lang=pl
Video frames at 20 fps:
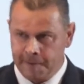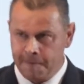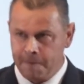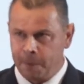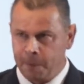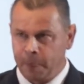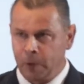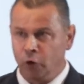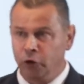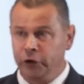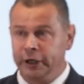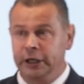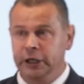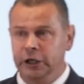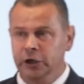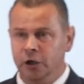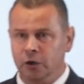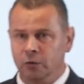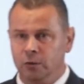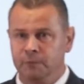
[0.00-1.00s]
to one
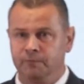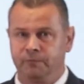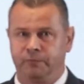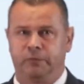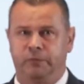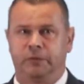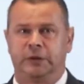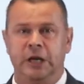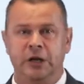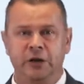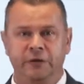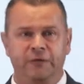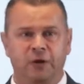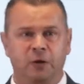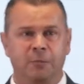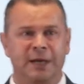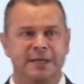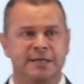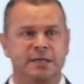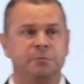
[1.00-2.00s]
giną. Tej
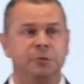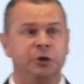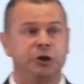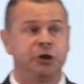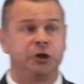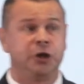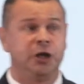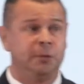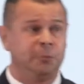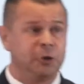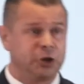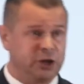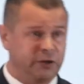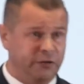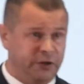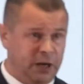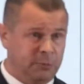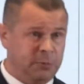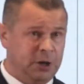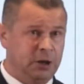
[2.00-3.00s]
informacji myślimy, że
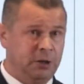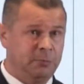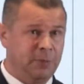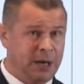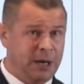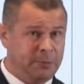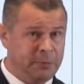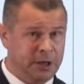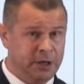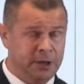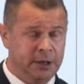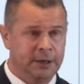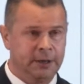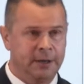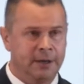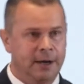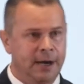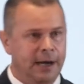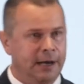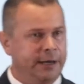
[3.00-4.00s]
wiemy i mamy,
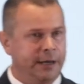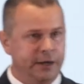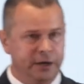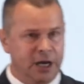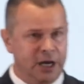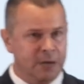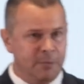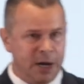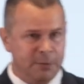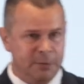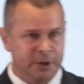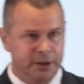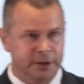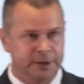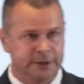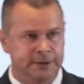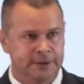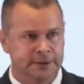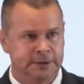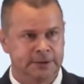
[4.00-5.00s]
ale jej nie mamy.
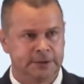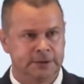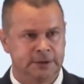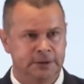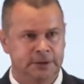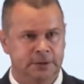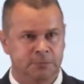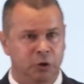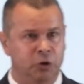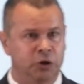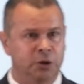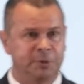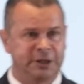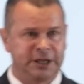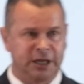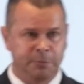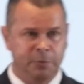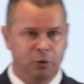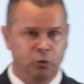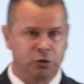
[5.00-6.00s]
Bo gdyby tak
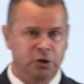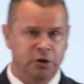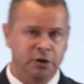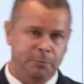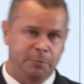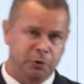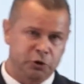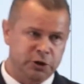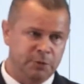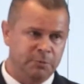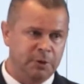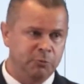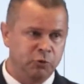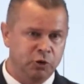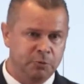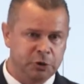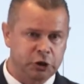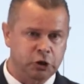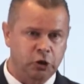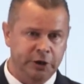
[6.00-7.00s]
było, to niepotrzebne
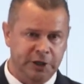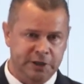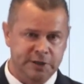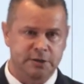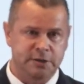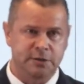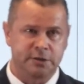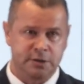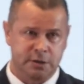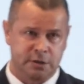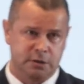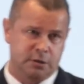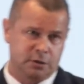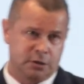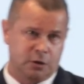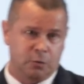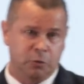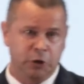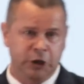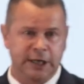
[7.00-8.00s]
byłyby szkolenia z
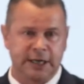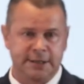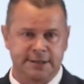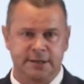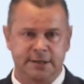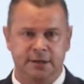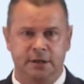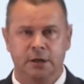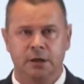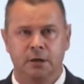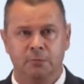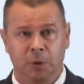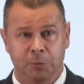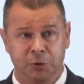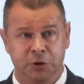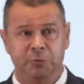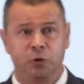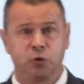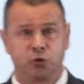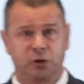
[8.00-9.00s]
komunikacji, bo
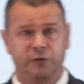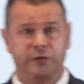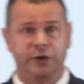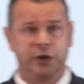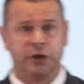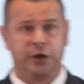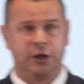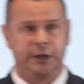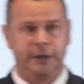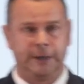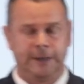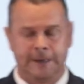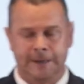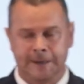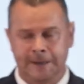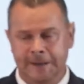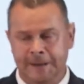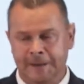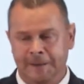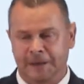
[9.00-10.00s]
byśmy już to wiedzieli.
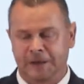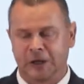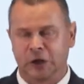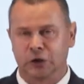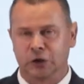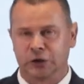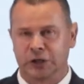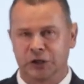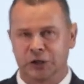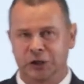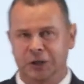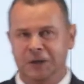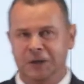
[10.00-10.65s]
Dlatego też